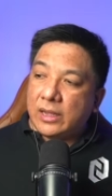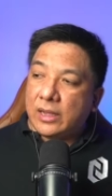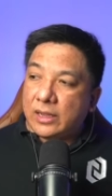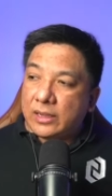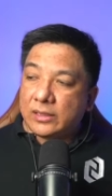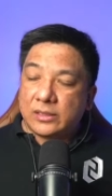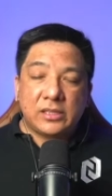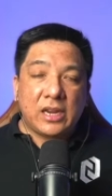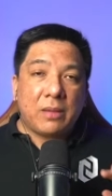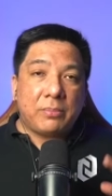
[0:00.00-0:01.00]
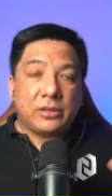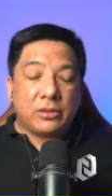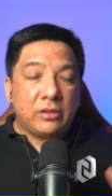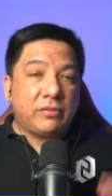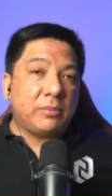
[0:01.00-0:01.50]
uh, sinabi ito
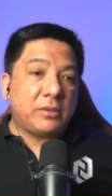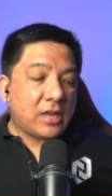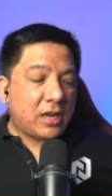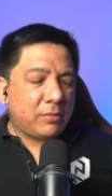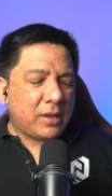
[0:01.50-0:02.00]
ni VP Sara.